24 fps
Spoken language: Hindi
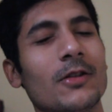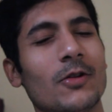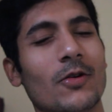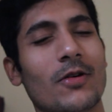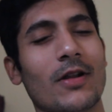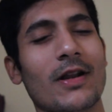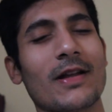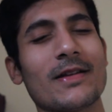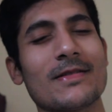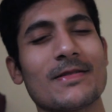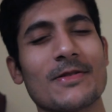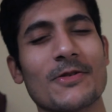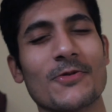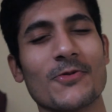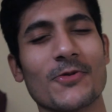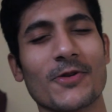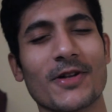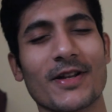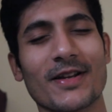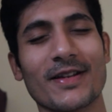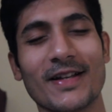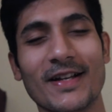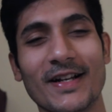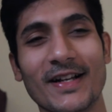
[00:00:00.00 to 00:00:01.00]
तो ट्राई
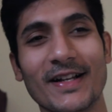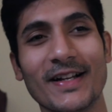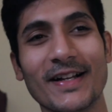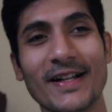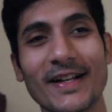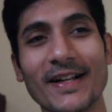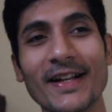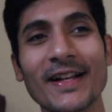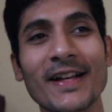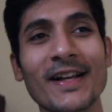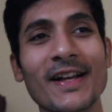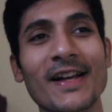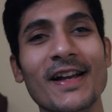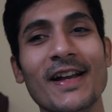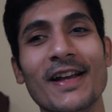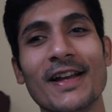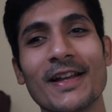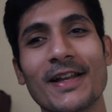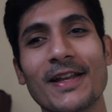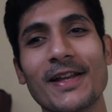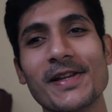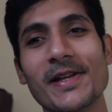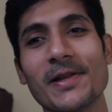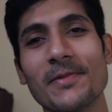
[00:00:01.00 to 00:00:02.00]
ज़रूर करना
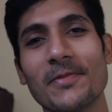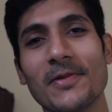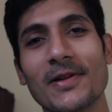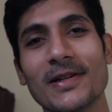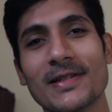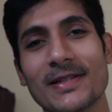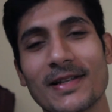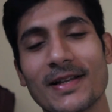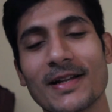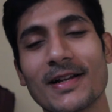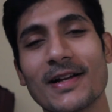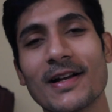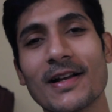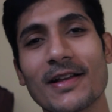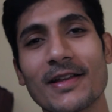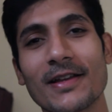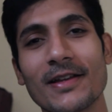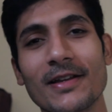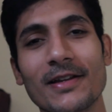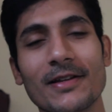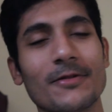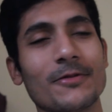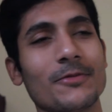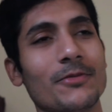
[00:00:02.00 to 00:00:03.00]
कि एयर प्लग्स लगा के